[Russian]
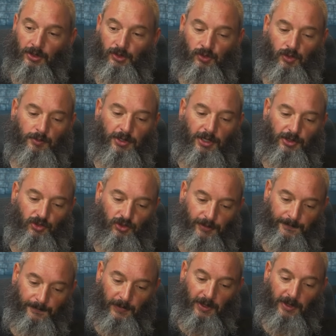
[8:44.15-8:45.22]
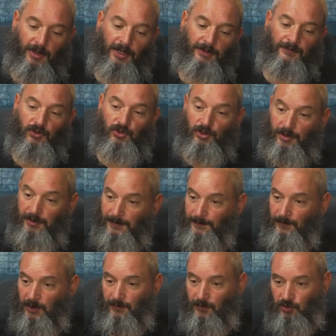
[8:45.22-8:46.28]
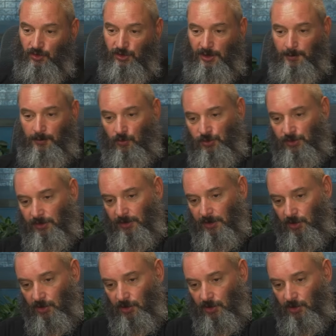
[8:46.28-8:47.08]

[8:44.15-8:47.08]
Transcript: Идем дальше. Отвечая на ваши запросы,